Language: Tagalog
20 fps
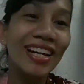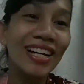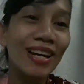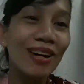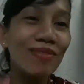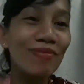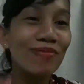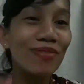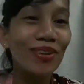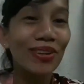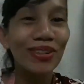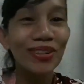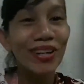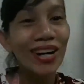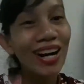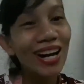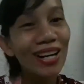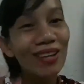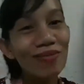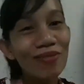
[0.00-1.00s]
Ayan po.
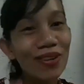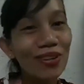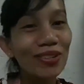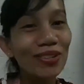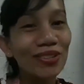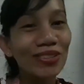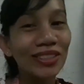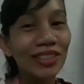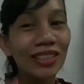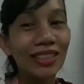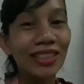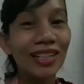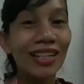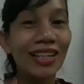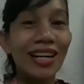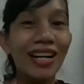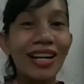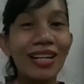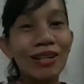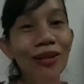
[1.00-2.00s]
Hi po kung na,
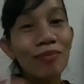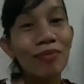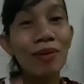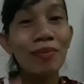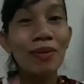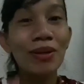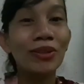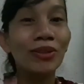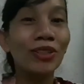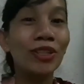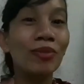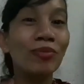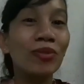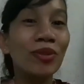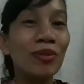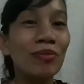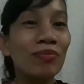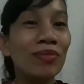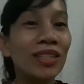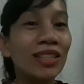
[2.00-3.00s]
ah, napapanood niyo
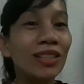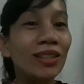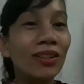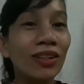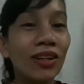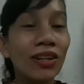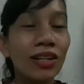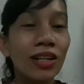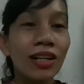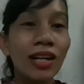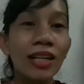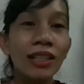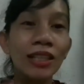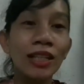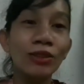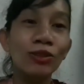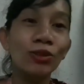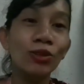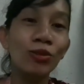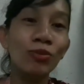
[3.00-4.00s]
po yung video ko at
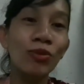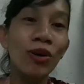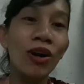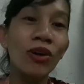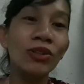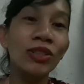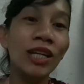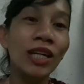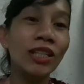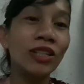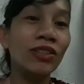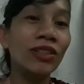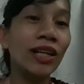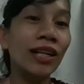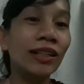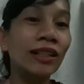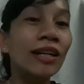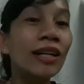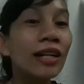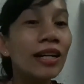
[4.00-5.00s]
natuto po ako sa inyo
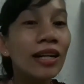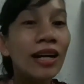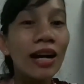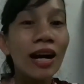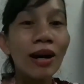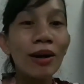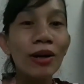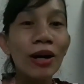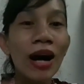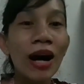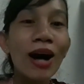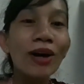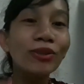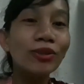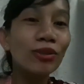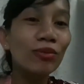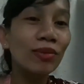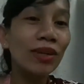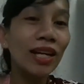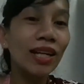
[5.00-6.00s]
ng how
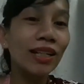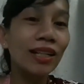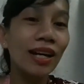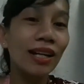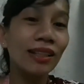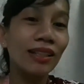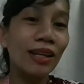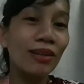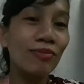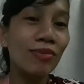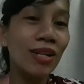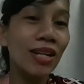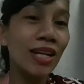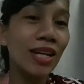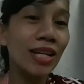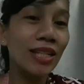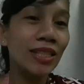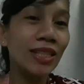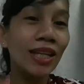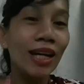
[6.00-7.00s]
to make a TV
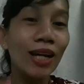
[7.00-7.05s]
lace.